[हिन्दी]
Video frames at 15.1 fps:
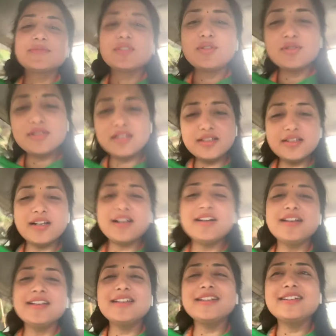गुजर
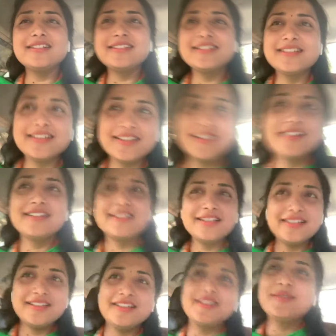रहा है
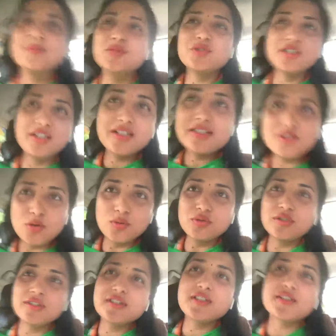मुझे एक
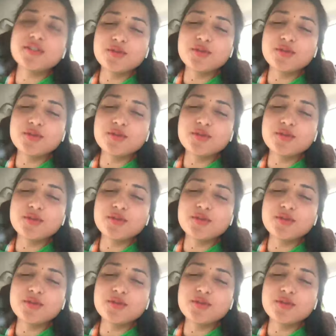छोटी सी